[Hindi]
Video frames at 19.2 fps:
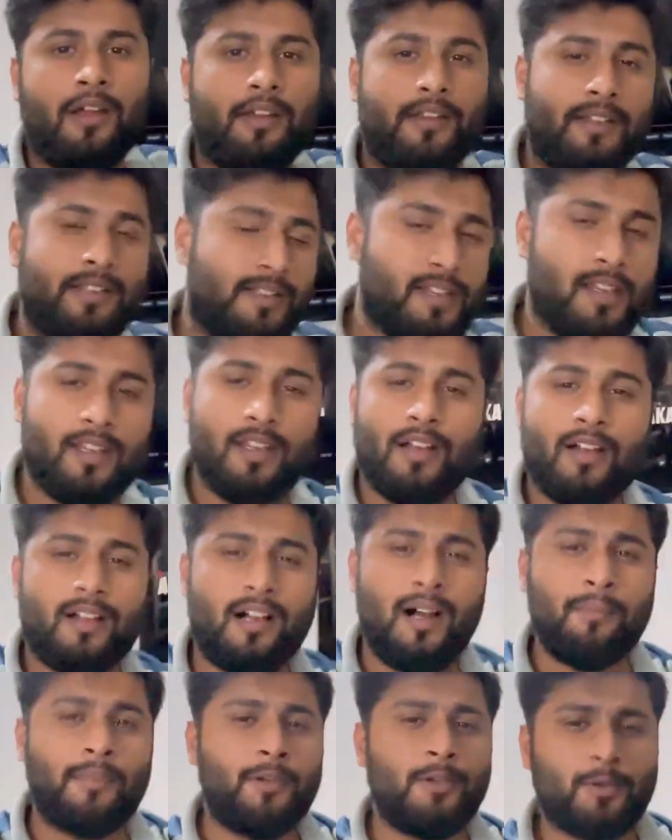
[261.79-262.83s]
इससे ज़्यादा
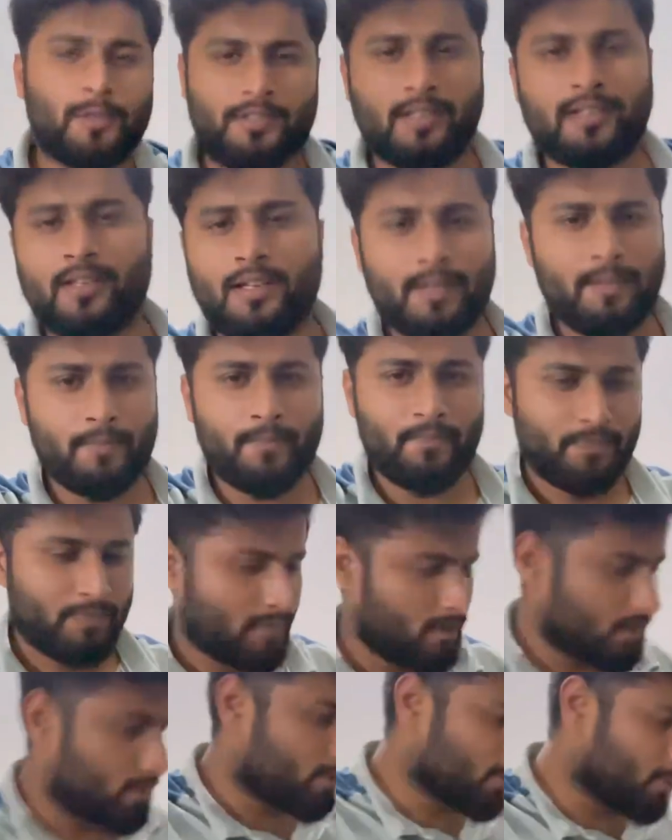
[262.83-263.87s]
काम नहीं हो सकता
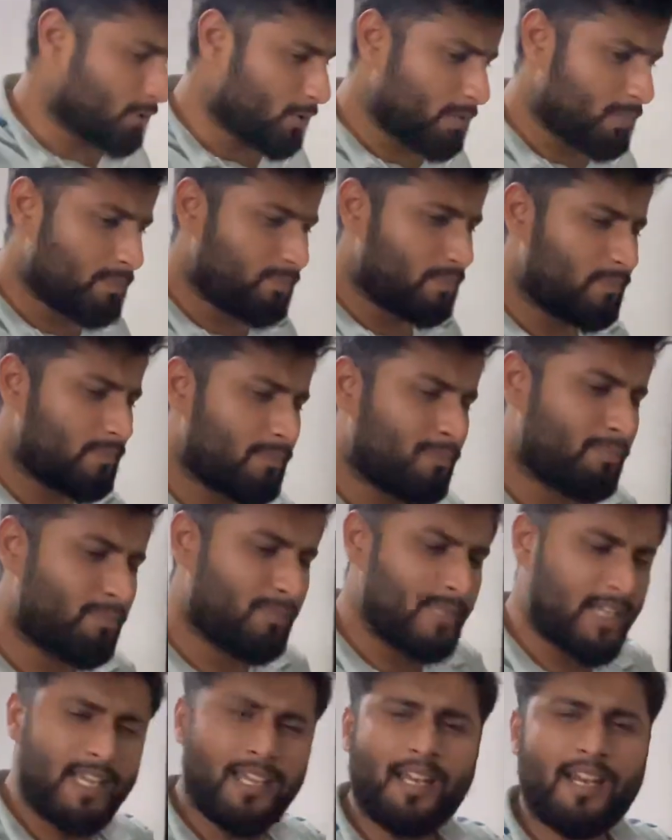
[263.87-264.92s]
सो so,
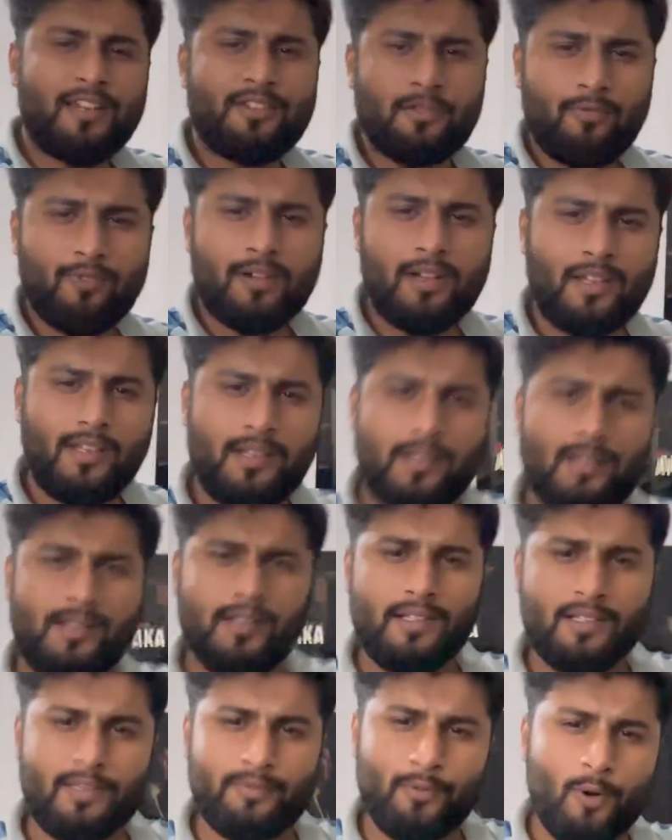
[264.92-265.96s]
मैं यही कहना चाहूँगा कि
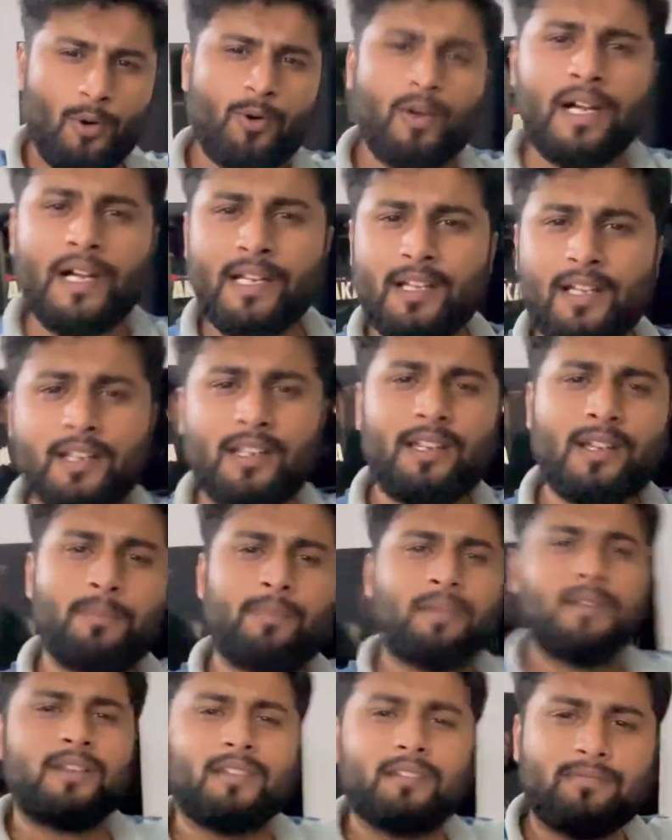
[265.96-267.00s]
इस ब्लॉग को एंड करके
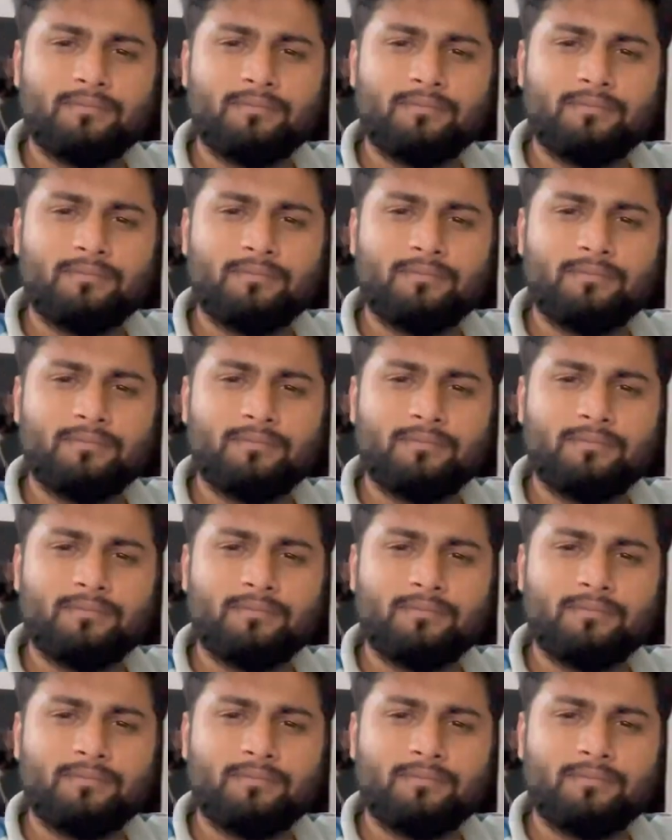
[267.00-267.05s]
अपन